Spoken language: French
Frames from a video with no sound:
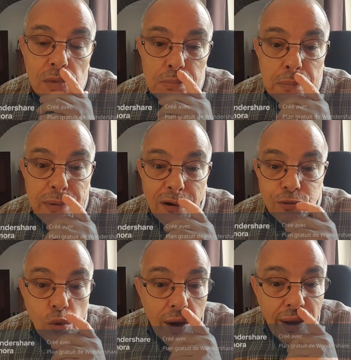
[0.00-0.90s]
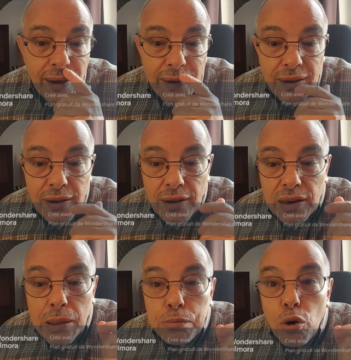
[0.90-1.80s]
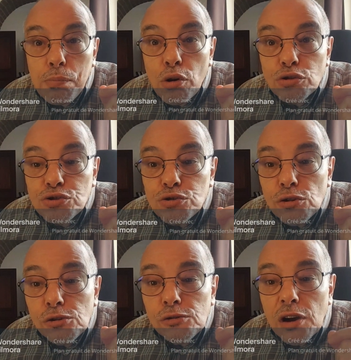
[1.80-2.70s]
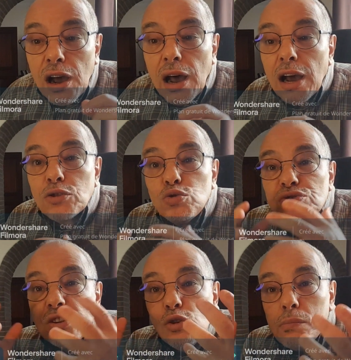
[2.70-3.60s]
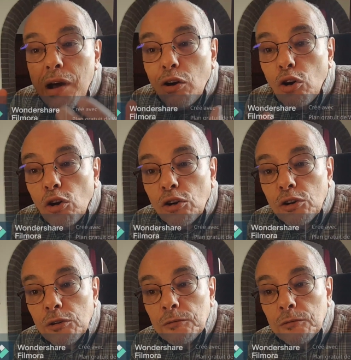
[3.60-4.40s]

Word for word: Mais parfois, la propension à accuser le Maroc